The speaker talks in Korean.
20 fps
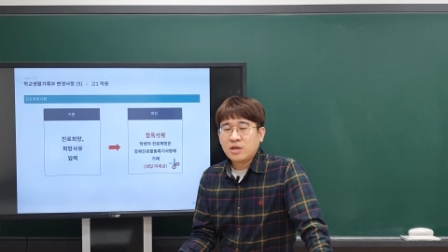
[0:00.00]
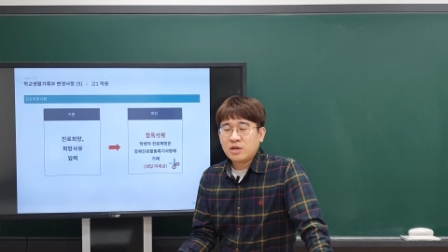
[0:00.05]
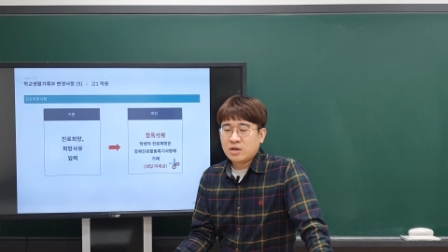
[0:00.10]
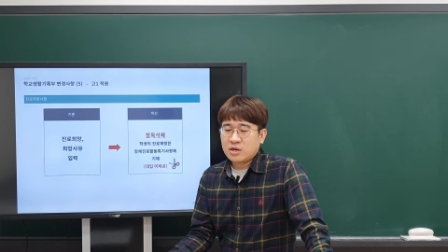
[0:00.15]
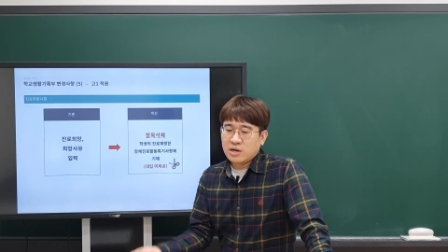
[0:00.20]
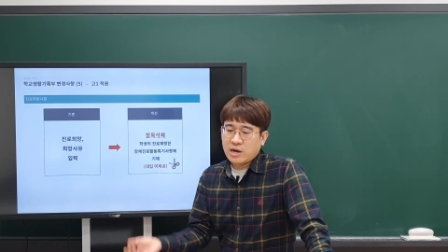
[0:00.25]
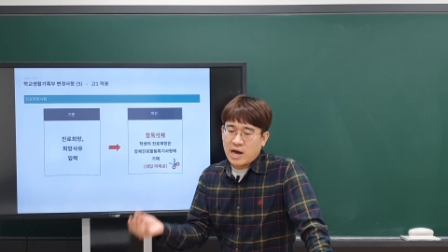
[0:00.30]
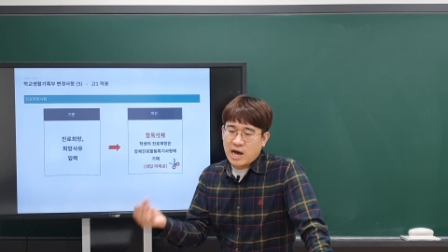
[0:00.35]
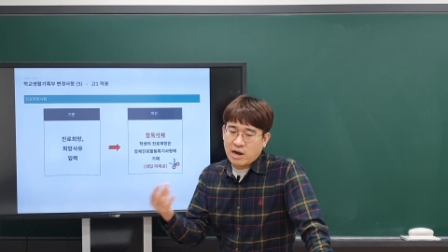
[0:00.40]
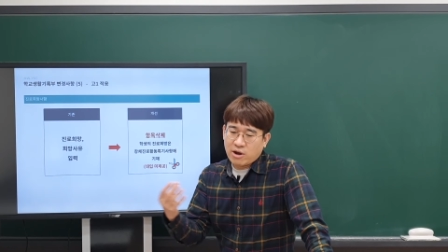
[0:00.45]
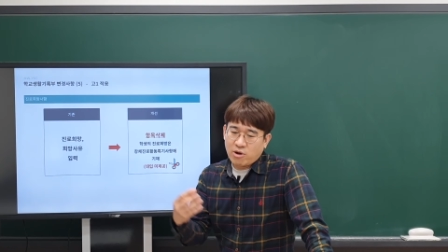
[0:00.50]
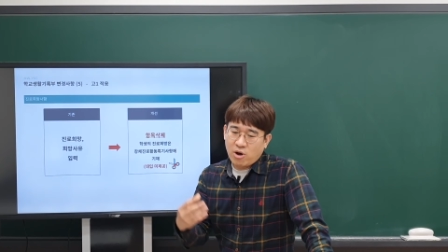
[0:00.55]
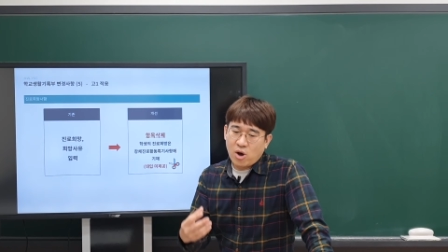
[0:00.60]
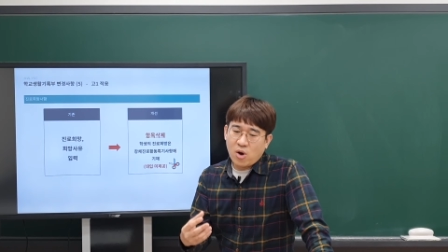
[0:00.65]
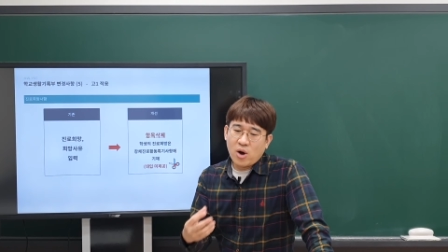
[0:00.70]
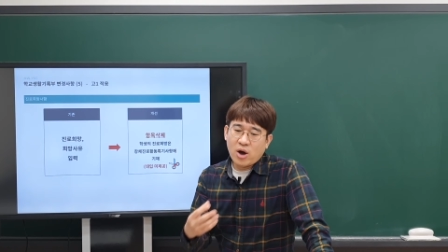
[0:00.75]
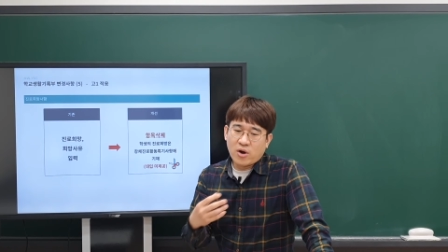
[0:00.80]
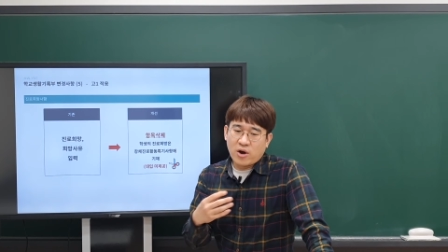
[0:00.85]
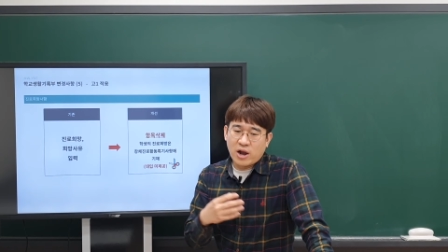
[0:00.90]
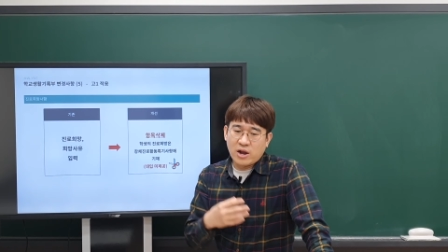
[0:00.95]
그
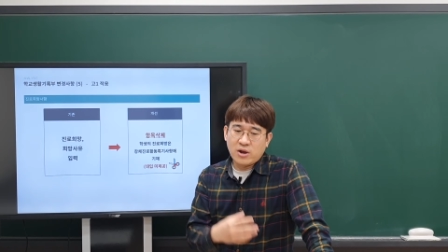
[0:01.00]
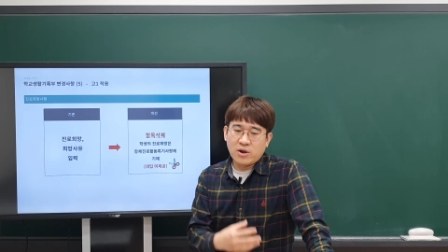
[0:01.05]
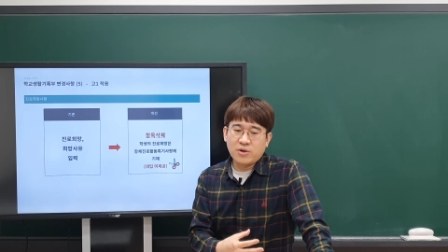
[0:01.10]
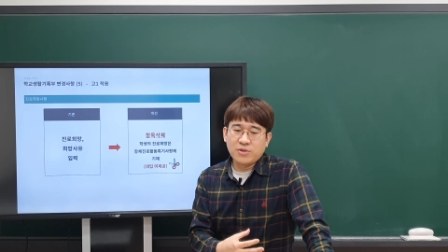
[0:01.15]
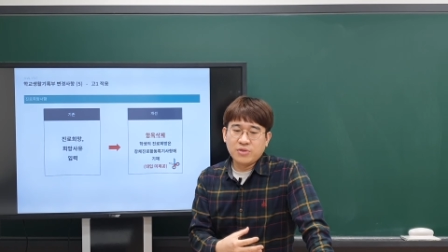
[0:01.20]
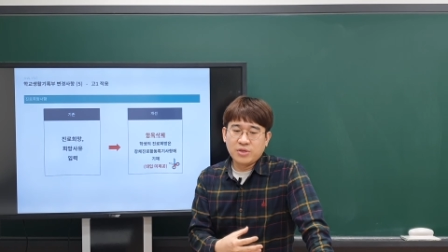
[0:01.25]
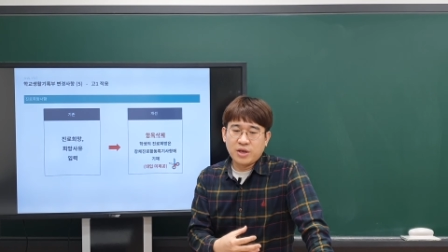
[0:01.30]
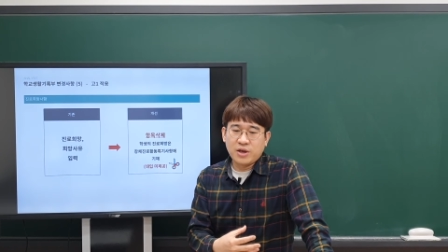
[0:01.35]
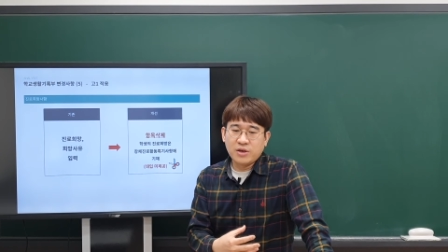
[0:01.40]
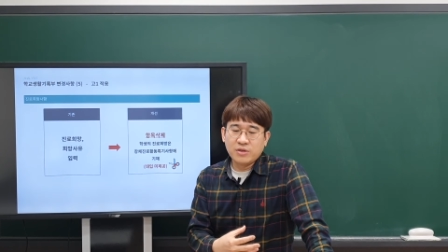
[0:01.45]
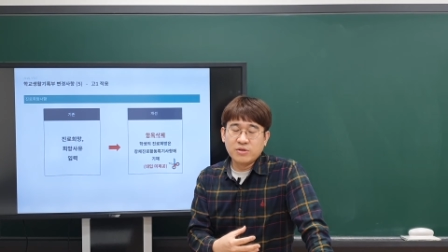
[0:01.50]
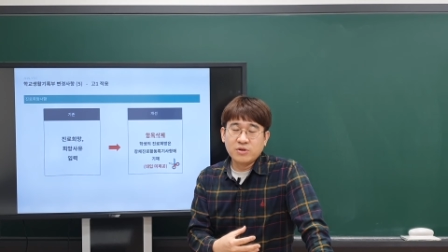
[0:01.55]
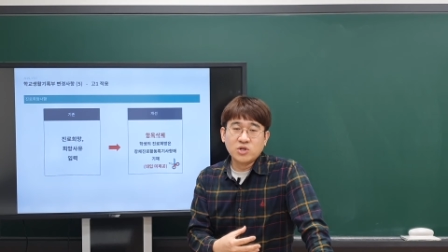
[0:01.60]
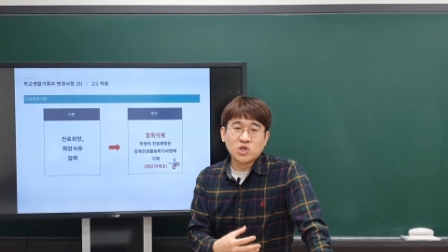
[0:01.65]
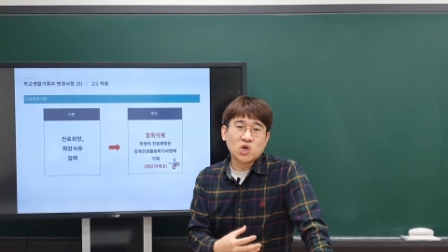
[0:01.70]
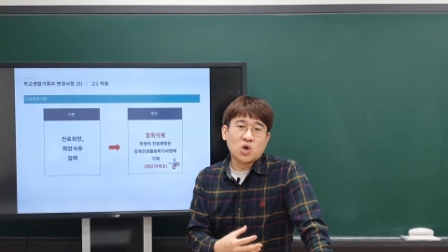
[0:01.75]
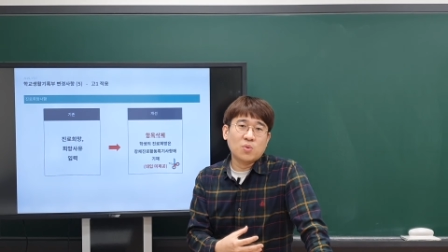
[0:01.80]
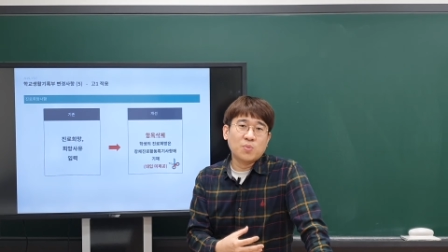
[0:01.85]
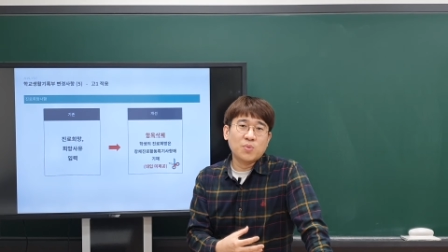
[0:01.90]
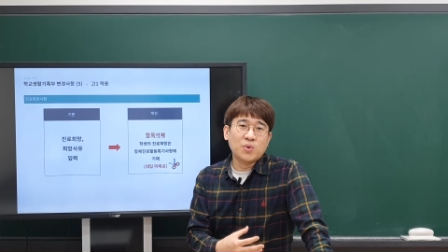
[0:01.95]
학과와 관련되어 있는
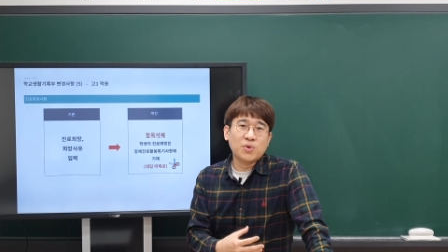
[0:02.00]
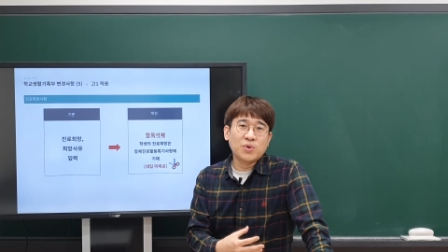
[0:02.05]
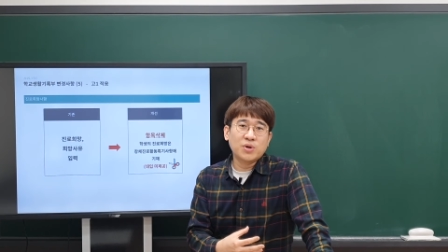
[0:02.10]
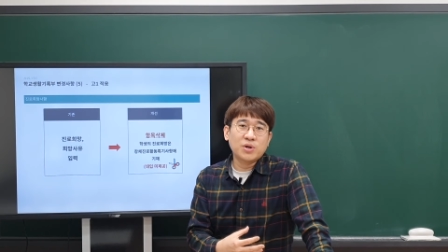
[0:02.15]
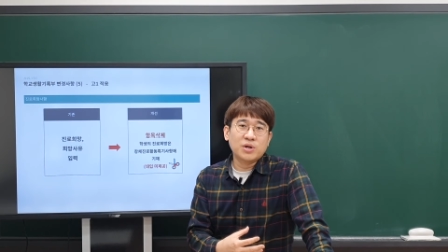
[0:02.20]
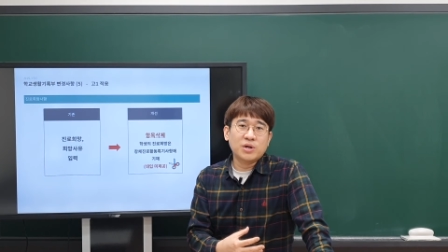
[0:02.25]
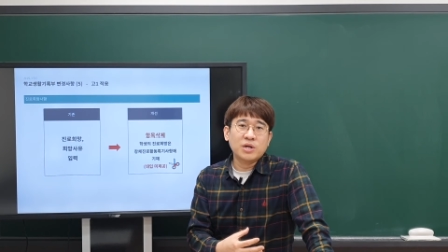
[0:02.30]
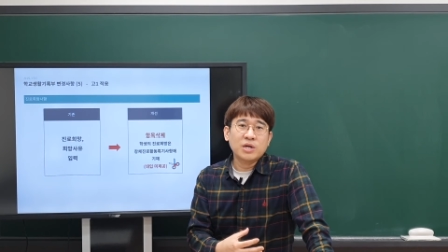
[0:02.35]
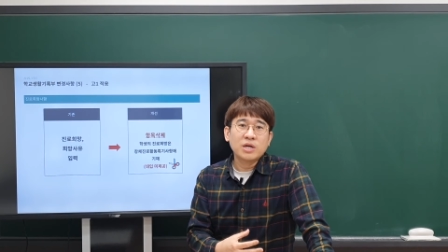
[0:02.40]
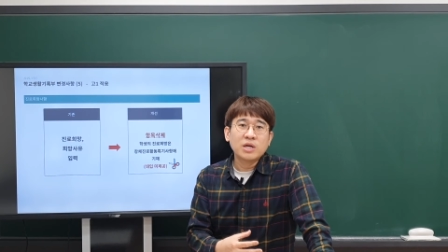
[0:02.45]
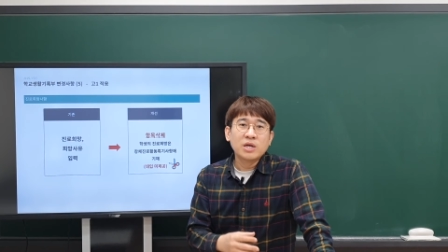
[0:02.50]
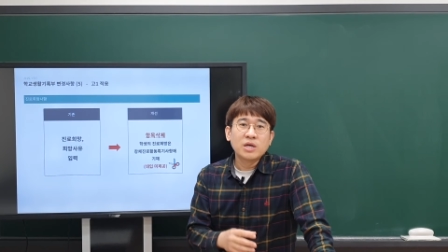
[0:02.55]
정보를